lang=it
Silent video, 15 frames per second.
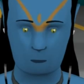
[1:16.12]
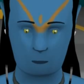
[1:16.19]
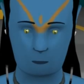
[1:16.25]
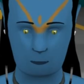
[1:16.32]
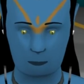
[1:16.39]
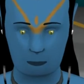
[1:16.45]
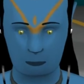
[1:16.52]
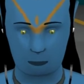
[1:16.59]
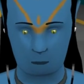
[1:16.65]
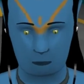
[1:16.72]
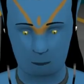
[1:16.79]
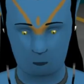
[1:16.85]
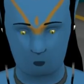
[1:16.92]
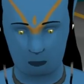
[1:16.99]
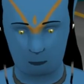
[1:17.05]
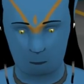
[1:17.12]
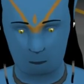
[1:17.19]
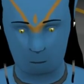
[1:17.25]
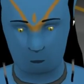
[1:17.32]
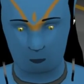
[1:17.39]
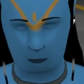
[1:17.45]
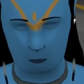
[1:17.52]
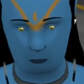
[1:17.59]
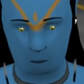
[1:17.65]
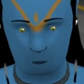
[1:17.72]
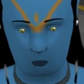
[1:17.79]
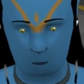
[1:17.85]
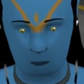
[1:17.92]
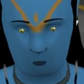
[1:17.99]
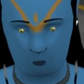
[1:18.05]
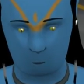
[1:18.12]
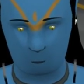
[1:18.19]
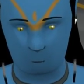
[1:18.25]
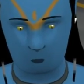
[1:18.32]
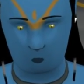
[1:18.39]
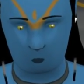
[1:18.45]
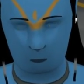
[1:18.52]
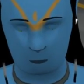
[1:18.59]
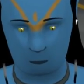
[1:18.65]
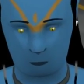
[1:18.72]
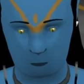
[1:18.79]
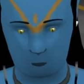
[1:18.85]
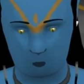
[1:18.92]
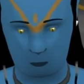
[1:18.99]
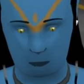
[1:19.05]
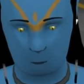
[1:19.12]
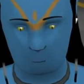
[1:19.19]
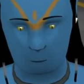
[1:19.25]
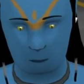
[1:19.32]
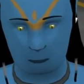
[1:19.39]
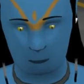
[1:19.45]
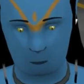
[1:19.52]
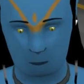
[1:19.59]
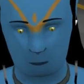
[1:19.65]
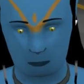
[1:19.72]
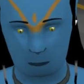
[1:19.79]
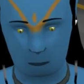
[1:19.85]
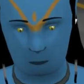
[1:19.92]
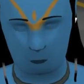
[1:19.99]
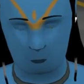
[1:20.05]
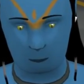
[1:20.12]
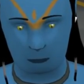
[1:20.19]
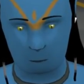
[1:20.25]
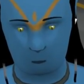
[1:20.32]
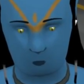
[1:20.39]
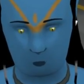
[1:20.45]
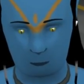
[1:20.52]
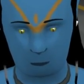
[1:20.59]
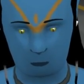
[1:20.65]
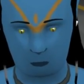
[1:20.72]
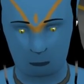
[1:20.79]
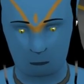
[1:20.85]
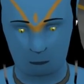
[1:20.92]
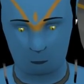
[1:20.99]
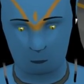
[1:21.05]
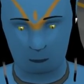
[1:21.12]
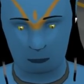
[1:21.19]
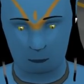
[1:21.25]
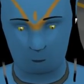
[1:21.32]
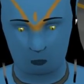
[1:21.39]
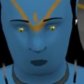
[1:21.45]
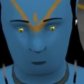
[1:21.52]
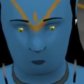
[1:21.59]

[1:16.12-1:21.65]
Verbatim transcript: utilizzino i demoni a proprio favore. Eccovi il full trailer di Immortals 3 di nuovo